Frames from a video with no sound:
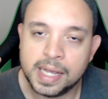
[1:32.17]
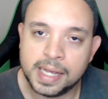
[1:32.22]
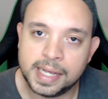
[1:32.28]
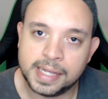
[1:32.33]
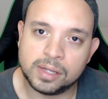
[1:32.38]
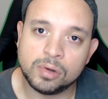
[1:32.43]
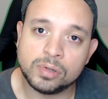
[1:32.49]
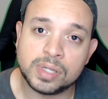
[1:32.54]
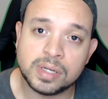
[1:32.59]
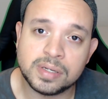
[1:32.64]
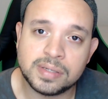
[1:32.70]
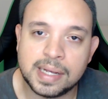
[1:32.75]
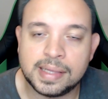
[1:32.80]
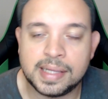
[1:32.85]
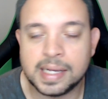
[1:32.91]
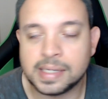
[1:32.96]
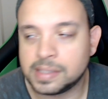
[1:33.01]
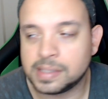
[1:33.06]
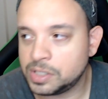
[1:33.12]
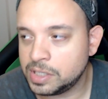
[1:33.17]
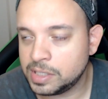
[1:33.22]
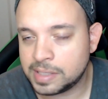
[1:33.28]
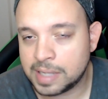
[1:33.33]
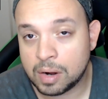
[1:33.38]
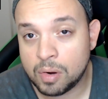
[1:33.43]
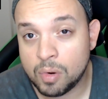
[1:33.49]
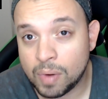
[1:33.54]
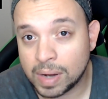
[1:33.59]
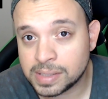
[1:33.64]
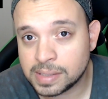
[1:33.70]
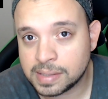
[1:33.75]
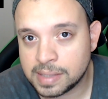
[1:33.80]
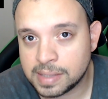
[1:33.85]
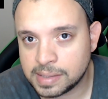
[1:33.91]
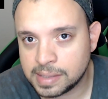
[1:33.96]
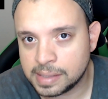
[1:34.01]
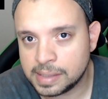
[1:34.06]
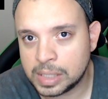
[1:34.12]
Então eu tenho certeza, a gente está com quase
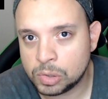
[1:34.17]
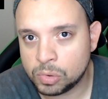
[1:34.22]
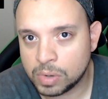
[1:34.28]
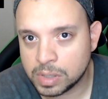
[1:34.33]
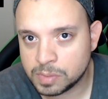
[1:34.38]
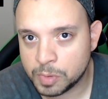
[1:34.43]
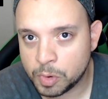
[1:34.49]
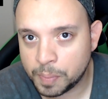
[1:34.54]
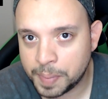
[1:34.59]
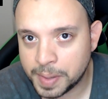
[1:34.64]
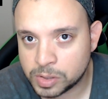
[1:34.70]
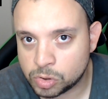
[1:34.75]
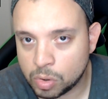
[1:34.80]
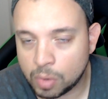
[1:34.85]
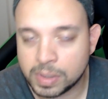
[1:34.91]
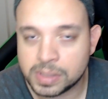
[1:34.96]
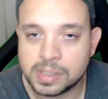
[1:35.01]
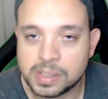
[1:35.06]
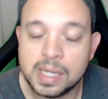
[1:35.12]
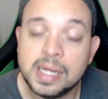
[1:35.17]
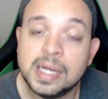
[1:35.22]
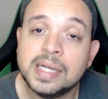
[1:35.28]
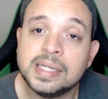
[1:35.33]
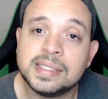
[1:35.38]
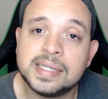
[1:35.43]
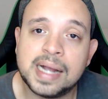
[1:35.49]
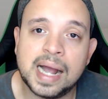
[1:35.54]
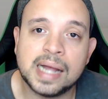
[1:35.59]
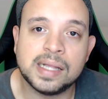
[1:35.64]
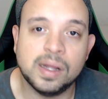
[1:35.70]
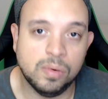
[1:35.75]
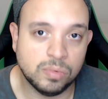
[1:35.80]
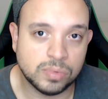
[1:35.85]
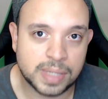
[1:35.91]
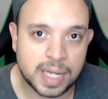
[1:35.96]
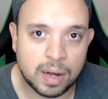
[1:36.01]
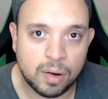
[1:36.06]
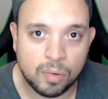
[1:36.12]
62 mil pessoas. Se cada
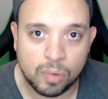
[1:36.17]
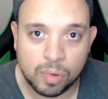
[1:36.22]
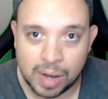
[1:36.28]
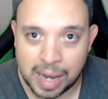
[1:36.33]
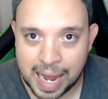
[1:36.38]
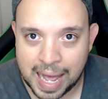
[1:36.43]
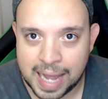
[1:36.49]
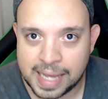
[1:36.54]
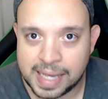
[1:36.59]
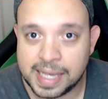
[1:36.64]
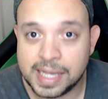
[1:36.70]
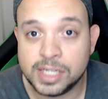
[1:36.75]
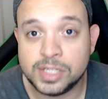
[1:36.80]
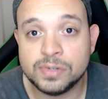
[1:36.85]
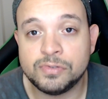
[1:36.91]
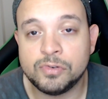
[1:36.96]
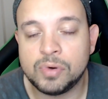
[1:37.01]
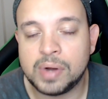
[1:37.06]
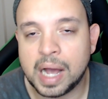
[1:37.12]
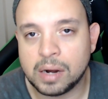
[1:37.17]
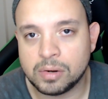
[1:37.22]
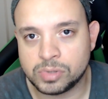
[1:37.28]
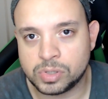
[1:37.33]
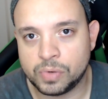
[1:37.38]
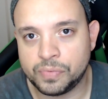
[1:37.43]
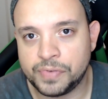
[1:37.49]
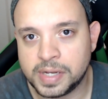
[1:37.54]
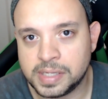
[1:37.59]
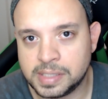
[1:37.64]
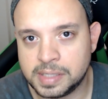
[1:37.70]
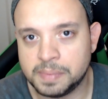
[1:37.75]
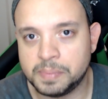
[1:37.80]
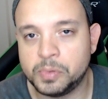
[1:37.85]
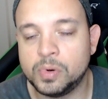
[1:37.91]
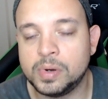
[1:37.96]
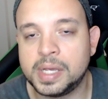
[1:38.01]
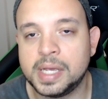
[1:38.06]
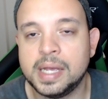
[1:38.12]
um der o like e divulgar no seu
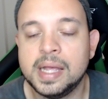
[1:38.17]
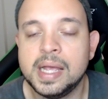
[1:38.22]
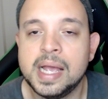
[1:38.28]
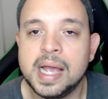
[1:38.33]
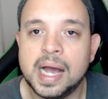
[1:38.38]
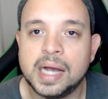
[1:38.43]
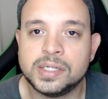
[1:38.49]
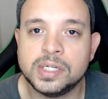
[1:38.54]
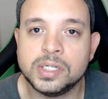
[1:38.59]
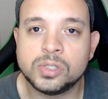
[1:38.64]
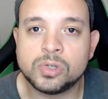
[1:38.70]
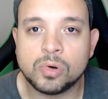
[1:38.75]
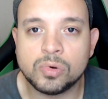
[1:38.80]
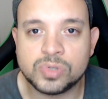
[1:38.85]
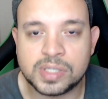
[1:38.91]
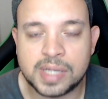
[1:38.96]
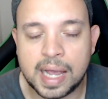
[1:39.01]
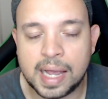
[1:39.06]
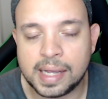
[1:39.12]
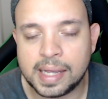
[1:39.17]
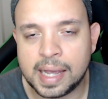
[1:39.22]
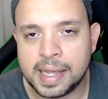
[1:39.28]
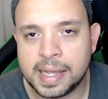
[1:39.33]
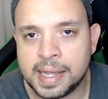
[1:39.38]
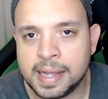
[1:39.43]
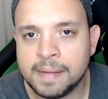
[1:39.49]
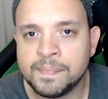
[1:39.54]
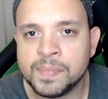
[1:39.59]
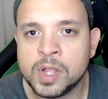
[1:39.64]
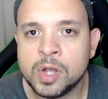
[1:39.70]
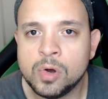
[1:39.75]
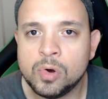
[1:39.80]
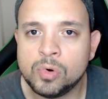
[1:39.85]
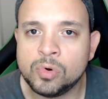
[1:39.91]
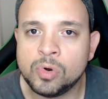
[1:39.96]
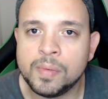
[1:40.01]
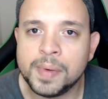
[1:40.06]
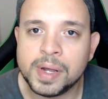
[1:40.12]
Facebook, a gente consegue aí
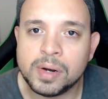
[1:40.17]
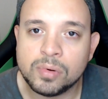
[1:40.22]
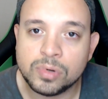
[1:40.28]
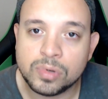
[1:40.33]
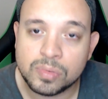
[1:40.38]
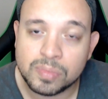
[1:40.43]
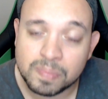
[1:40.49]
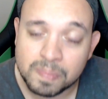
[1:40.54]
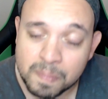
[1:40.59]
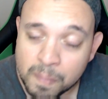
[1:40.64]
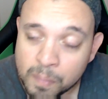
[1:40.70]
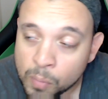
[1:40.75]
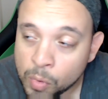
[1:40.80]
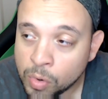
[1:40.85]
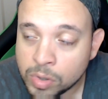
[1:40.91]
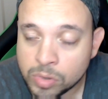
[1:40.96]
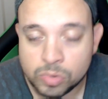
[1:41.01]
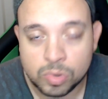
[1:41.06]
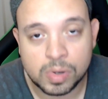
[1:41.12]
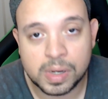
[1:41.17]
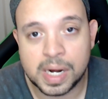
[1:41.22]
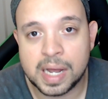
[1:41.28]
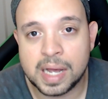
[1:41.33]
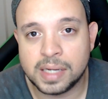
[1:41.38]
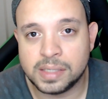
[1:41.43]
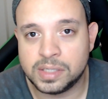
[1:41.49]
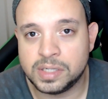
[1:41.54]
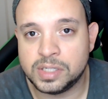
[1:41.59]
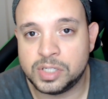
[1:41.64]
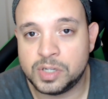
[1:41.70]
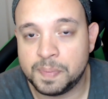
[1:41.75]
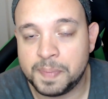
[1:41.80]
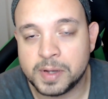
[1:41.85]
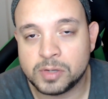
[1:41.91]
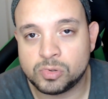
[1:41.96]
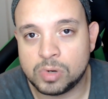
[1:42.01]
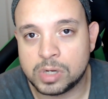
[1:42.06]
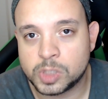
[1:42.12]
um número muito grande de
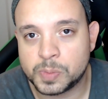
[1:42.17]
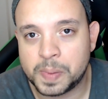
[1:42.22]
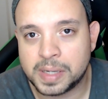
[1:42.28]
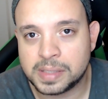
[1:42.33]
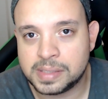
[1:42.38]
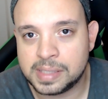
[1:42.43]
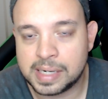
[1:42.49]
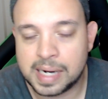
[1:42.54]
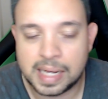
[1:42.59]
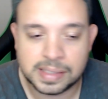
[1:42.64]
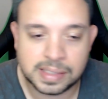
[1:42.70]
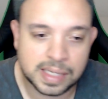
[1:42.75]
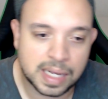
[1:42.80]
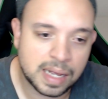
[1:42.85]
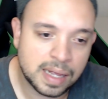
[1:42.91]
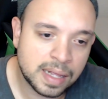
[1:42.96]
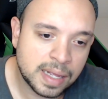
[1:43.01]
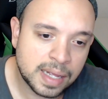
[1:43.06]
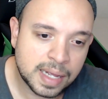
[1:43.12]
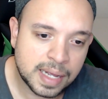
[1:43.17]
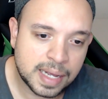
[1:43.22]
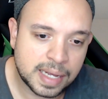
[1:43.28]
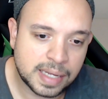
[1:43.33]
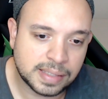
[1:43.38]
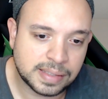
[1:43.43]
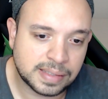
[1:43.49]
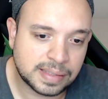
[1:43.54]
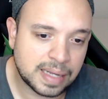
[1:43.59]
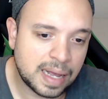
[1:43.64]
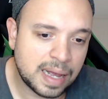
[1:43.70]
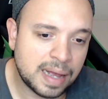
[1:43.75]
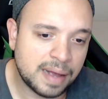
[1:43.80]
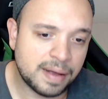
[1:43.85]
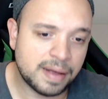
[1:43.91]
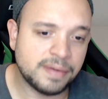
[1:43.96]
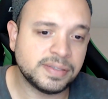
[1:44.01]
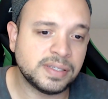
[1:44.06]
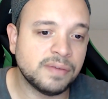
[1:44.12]
pessoas para assinar essa,
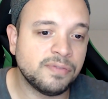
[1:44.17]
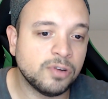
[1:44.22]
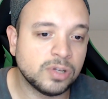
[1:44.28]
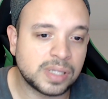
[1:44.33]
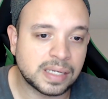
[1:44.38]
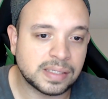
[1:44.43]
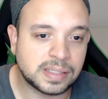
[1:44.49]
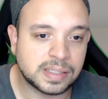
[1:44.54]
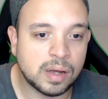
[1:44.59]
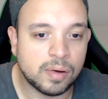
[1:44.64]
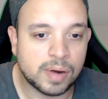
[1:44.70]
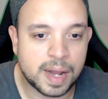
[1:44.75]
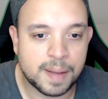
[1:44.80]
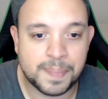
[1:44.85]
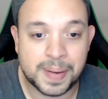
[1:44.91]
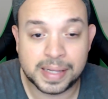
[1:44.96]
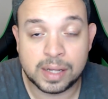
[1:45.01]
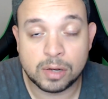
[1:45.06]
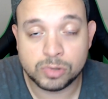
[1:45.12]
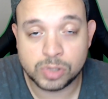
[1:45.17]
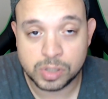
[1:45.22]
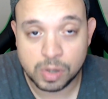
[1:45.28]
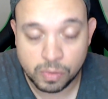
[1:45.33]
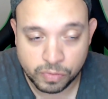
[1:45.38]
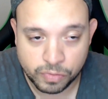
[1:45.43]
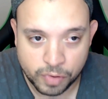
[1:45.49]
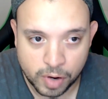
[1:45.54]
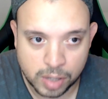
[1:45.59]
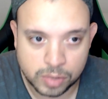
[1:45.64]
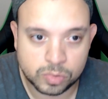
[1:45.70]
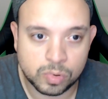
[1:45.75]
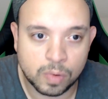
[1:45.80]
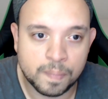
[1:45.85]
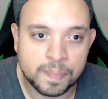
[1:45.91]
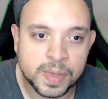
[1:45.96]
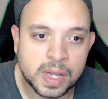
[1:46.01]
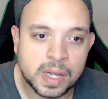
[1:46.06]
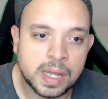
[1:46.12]
essa, essa votação, né? Para dar o seu
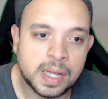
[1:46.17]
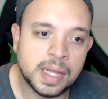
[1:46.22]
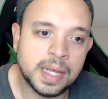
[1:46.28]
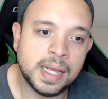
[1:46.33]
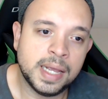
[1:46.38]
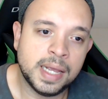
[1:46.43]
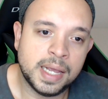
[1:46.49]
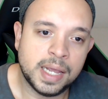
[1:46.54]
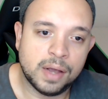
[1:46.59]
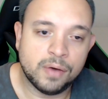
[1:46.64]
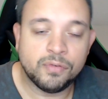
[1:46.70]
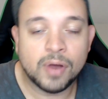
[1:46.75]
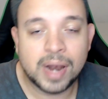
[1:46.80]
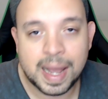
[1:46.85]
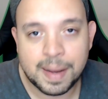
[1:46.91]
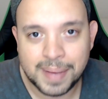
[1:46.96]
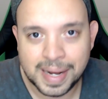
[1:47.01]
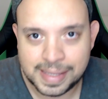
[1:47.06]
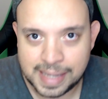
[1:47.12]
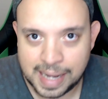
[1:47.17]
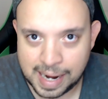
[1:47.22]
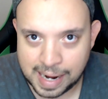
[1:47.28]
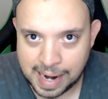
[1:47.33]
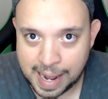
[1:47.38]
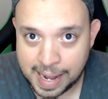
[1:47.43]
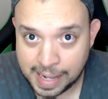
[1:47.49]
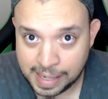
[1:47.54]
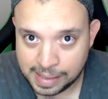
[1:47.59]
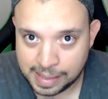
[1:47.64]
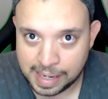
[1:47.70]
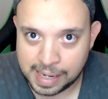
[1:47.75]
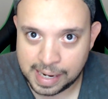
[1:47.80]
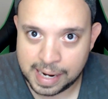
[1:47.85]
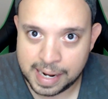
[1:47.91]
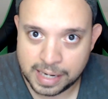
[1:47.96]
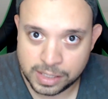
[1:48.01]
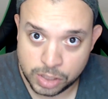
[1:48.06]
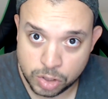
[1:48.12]
voto. Eu vou ler a matéria na
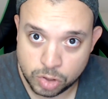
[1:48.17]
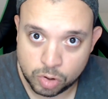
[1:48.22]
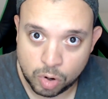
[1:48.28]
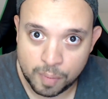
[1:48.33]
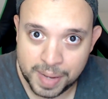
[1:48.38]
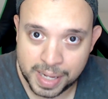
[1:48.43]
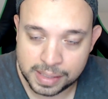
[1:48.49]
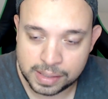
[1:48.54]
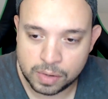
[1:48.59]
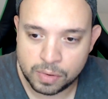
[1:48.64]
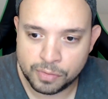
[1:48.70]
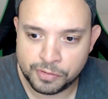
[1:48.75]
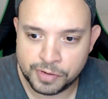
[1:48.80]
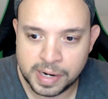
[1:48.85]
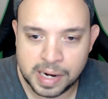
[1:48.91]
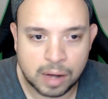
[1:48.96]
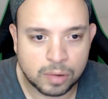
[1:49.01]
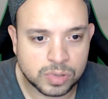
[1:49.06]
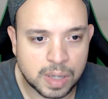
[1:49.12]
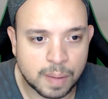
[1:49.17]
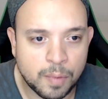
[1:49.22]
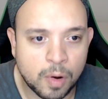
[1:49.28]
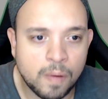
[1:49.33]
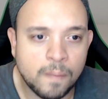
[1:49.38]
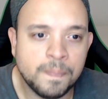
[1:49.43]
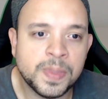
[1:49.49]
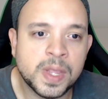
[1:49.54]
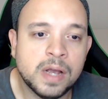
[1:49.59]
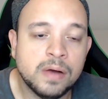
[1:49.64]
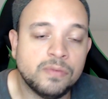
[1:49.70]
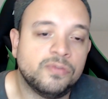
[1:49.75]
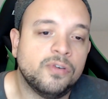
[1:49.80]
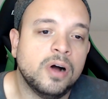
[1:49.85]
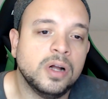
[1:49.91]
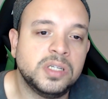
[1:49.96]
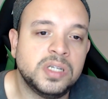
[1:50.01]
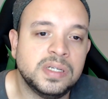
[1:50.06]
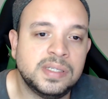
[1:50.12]
íntegra e a gente comenta no final, tá bom?
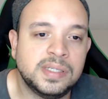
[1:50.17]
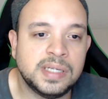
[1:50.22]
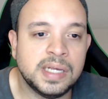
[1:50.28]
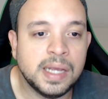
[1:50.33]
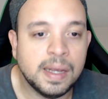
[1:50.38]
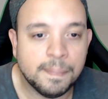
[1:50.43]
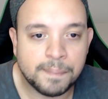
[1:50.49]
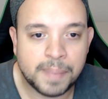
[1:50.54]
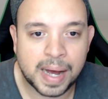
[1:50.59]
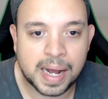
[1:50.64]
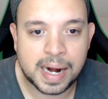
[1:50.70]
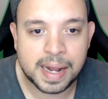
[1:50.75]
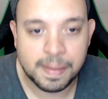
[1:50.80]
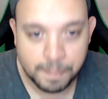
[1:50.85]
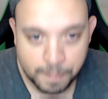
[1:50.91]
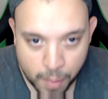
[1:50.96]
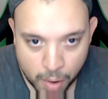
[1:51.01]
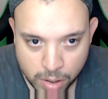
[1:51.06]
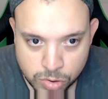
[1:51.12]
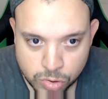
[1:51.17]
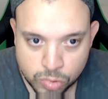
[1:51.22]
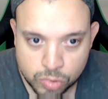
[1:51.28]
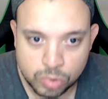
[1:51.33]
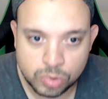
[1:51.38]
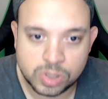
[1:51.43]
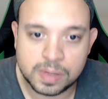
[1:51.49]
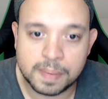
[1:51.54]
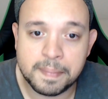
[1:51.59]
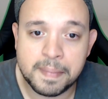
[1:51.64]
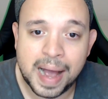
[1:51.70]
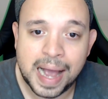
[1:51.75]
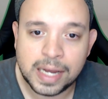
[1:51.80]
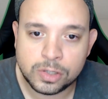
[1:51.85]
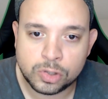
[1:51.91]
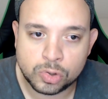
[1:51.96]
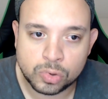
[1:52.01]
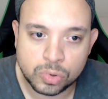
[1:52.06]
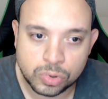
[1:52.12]
Vote sim para impostos
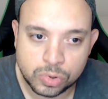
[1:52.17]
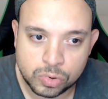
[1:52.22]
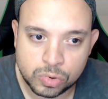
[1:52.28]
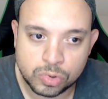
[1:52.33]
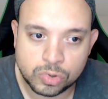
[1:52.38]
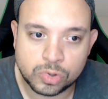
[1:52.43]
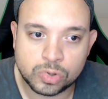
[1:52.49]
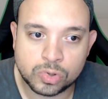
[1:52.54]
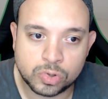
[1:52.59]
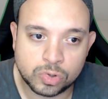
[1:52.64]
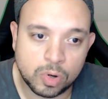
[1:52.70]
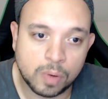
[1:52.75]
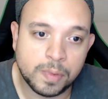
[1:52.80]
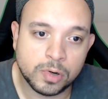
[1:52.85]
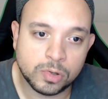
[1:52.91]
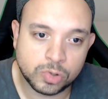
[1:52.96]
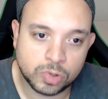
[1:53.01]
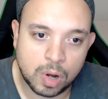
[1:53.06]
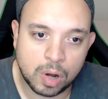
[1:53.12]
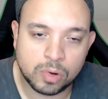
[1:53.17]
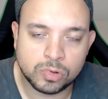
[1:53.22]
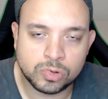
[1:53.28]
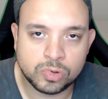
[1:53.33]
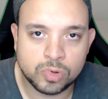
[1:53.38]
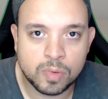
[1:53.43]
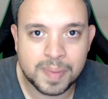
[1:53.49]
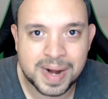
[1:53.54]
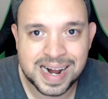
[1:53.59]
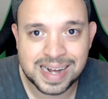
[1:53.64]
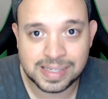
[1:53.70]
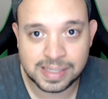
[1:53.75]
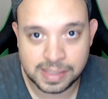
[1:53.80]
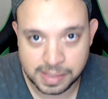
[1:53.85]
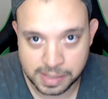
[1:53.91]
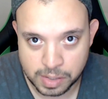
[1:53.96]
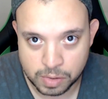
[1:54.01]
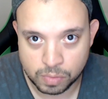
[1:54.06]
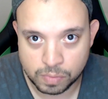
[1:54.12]
mais justos sobre os jogos no
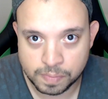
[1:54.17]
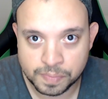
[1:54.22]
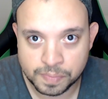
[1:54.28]
Brasil.